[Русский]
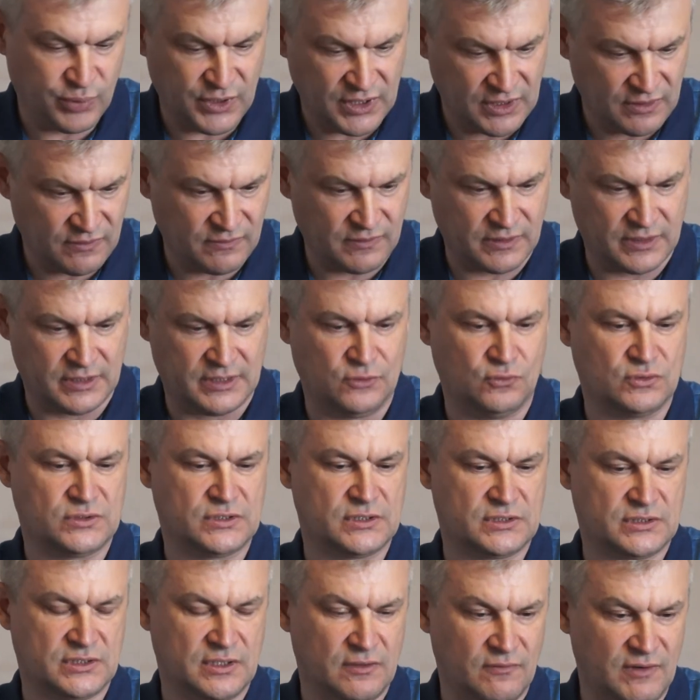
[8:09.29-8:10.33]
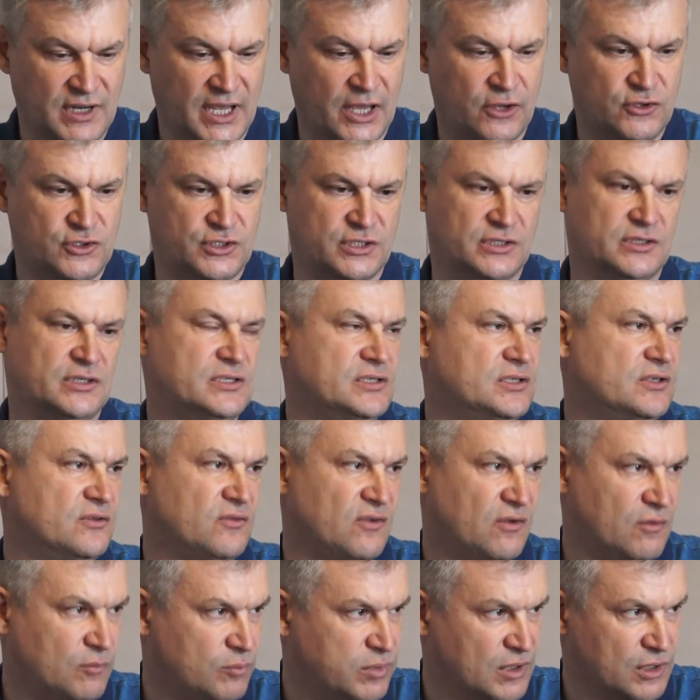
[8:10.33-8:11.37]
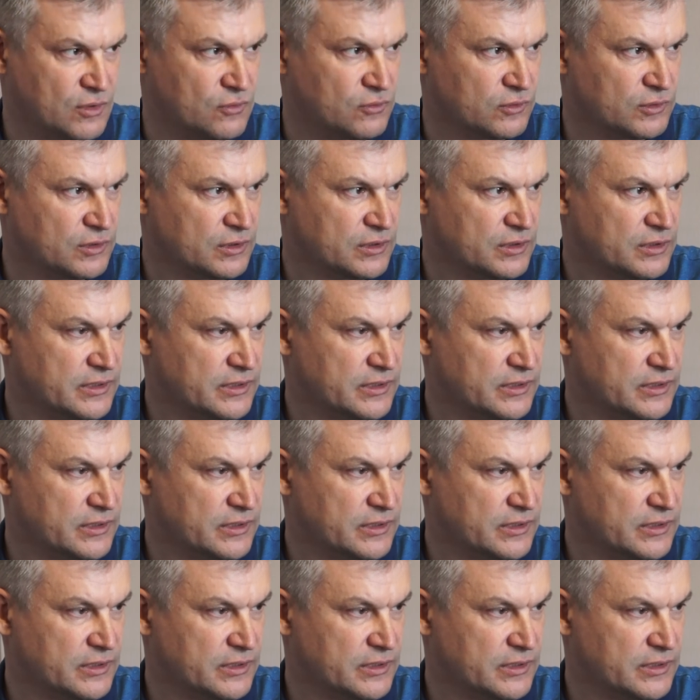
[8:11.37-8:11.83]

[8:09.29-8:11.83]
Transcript: Первое, ее составляющая – это seo